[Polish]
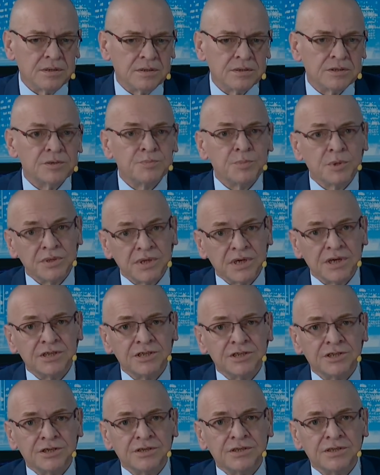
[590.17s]
spotkać
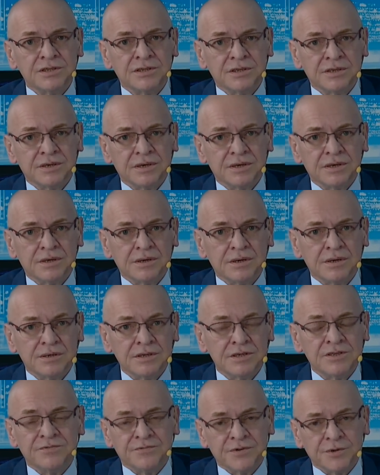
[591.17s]
się z e,
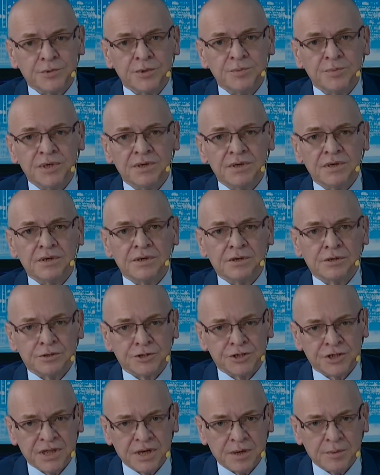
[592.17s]
niezwykłymi
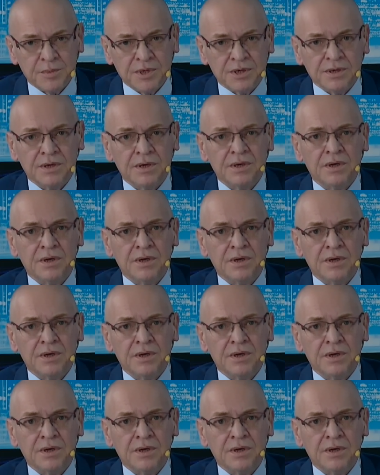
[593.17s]
kosztami,